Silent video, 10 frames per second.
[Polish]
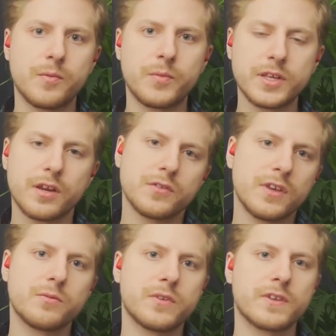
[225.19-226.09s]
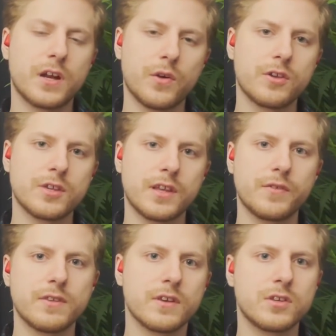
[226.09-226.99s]
Minecraft niezbyt skaluje się na
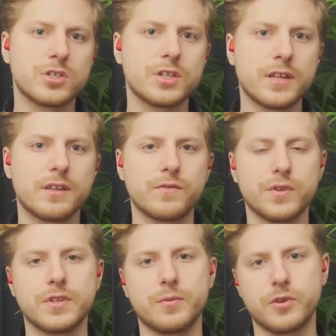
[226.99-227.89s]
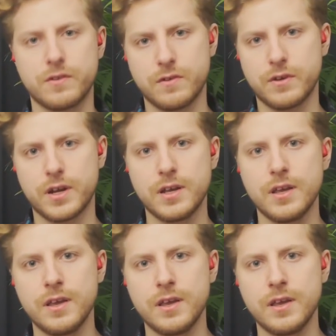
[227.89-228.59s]
więcej niż jeden wątek procesora.